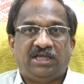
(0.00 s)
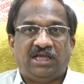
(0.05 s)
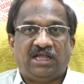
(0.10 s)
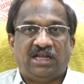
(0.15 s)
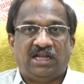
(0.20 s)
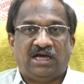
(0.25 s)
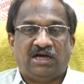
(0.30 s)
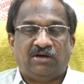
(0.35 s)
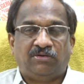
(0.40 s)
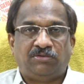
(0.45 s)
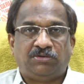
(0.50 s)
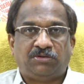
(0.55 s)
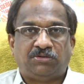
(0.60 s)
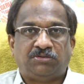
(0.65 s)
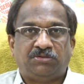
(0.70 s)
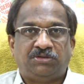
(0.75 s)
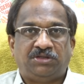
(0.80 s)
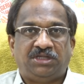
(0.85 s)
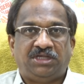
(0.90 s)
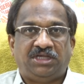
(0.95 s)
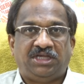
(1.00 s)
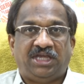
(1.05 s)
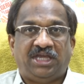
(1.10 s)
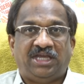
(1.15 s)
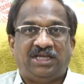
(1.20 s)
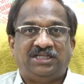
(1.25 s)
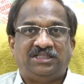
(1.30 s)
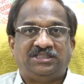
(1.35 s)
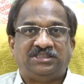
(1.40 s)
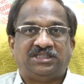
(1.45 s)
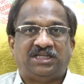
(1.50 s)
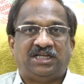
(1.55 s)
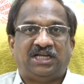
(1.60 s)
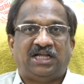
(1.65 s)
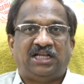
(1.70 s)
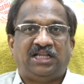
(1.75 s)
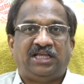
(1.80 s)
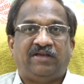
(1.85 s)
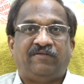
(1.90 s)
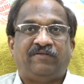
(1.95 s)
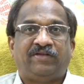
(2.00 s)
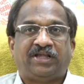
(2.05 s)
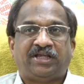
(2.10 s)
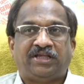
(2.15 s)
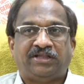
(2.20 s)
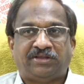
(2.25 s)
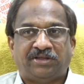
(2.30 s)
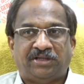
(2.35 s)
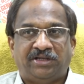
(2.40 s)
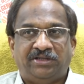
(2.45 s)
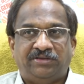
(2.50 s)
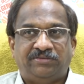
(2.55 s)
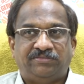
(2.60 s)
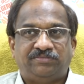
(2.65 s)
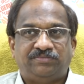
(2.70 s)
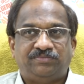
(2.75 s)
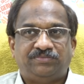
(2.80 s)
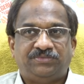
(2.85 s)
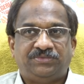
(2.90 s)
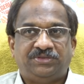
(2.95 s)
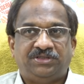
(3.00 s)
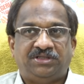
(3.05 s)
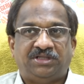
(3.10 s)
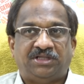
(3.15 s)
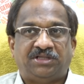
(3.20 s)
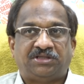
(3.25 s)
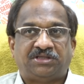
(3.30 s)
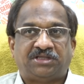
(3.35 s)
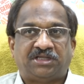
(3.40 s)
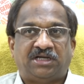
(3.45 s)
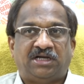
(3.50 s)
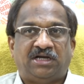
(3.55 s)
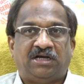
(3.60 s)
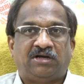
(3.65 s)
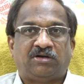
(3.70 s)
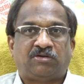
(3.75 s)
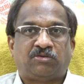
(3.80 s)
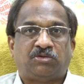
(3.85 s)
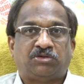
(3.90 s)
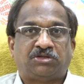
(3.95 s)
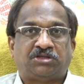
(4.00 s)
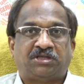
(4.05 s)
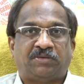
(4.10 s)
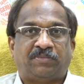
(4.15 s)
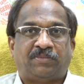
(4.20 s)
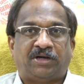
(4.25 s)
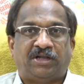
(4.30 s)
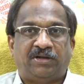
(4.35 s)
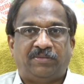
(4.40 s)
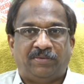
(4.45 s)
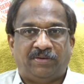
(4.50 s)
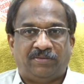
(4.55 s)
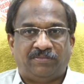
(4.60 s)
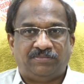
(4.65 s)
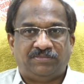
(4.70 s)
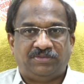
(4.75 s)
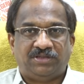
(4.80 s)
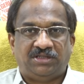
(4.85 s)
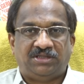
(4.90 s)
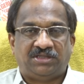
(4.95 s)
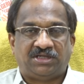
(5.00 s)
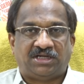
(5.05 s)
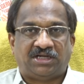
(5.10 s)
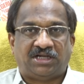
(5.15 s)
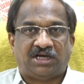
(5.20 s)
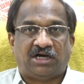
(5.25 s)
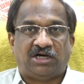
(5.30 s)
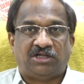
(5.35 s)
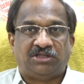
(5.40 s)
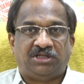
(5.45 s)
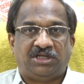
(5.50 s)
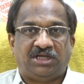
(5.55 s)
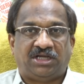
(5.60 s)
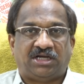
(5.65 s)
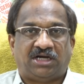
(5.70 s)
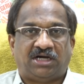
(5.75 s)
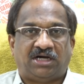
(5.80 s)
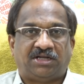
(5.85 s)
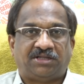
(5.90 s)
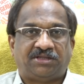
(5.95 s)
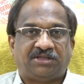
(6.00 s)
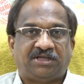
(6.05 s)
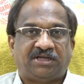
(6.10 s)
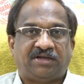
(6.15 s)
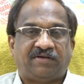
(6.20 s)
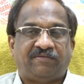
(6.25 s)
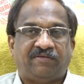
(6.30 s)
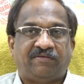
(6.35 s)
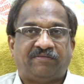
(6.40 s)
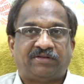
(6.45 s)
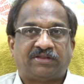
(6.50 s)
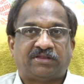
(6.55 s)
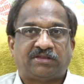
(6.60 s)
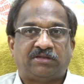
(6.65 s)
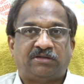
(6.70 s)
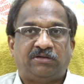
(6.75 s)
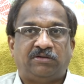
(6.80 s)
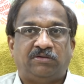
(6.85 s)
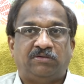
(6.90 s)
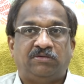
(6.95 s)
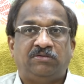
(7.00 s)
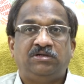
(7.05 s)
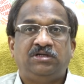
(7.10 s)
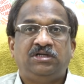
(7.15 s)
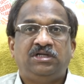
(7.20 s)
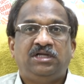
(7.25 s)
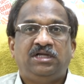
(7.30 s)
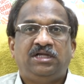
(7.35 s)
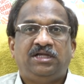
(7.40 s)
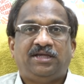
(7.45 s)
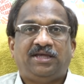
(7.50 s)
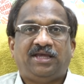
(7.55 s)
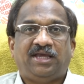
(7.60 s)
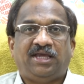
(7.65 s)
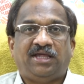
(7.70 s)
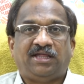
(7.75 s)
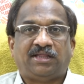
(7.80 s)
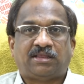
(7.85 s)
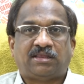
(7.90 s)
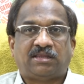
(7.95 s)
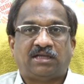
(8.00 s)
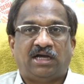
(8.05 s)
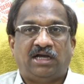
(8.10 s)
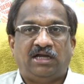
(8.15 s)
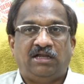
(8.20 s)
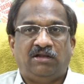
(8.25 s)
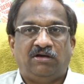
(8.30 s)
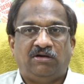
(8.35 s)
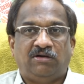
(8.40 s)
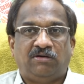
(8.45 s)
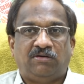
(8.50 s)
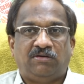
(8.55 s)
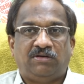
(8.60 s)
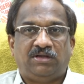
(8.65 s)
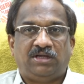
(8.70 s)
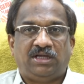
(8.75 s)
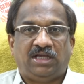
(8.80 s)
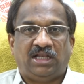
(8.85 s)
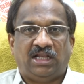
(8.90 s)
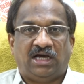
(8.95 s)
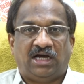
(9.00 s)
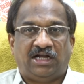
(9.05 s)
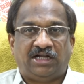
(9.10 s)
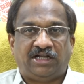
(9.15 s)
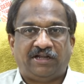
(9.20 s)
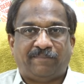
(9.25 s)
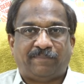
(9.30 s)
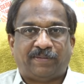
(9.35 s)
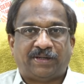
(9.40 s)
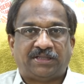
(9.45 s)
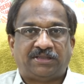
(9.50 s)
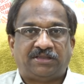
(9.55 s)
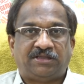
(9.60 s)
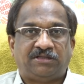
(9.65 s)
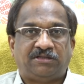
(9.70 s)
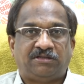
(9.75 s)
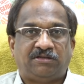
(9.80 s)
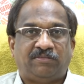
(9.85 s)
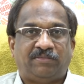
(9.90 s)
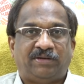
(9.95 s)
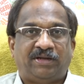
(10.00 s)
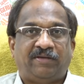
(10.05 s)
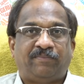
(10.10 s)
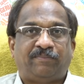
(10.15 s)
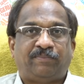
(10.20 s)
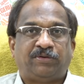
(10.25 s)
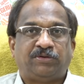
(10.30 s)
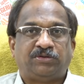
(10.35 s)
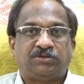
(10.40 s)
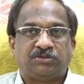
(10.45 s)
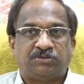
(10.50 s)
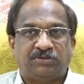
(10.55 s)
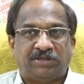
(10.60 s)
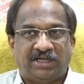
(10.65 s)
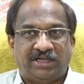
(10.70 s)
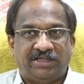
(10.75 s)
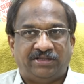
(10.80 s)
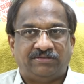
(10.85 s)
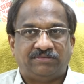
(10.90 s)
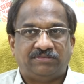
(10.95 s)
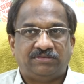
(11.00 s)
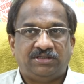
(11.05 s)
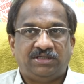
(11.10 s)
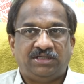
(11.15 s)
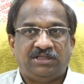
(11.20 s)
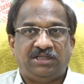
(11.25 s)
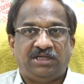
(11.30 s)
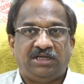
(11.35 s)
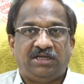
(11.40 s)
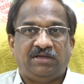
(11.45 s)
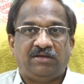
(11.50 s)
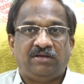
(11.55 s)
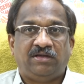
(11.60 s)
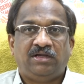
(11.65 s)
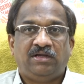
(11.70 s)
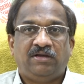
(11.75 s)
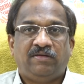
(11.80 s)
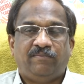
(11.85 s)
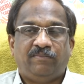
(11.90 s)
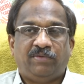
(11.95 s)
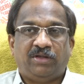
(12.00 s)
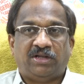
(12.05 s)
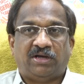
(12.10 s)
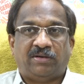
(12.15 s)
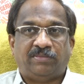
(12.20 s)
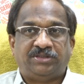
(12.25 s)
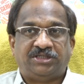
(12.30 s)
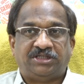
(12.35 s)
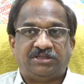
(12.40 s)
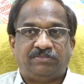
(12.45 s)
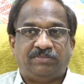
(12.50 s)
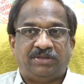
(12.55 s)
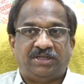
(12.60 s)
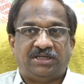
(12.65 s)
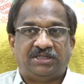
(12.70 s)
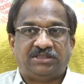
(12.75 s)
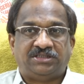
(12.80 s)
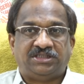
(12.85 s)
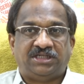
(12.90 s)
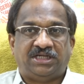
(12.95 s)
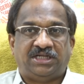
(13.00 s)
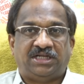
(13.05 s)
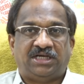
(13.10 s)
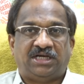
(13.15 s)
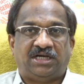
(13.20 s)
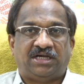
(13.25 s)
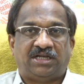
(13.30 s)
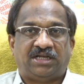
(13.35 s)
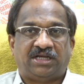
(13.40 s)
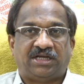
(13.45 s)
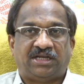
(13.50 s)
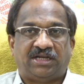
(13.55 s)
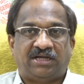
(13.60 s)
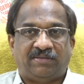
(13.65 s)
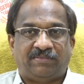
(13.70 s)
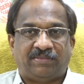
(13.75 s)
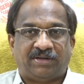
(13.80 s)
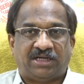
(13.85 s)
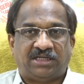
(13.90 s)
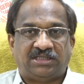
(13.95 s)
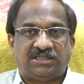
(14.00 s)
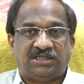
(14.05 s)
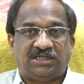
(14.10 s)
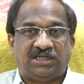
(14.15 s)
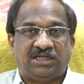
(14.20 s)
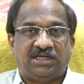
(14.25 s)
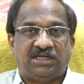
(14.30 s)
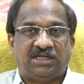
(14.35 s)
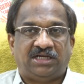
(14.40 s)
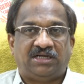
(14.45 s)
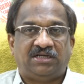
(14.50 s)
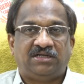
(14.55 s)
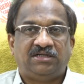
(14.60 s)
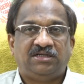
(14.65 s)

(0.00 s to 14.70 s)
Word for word: ఎలా ఉంటుంది ఏం చేయాలి ఎవరికీ తెలియదు ఇదంతా కొత్త అనుభవం ఎందుకంటే ఆధునిక ఆర్థిక వ్యవస్థలో ఈ స్థాయిలో ఇలాంటి పరిస్థితులు మనం ఎప్పుడూ చూడలేదు ఇది మీరు అభిజిత్ బెనర్జీ అయినా రఘురామ్ రాజన్ అయినా